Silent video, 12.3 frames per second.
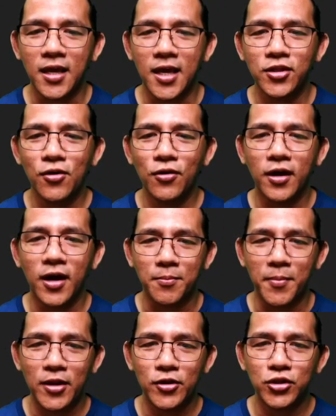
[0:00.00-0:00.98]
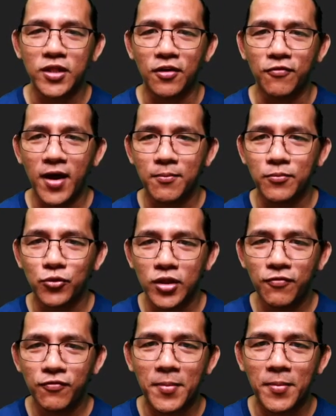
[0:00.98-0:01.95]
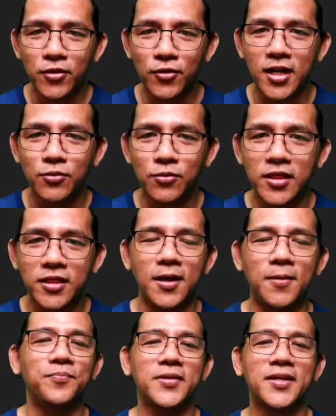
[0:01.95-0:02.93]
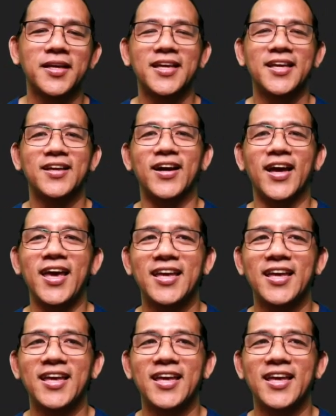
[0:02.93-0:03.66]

Ito yung uh, minus 25. 25 pala to, hindi 20. Okay?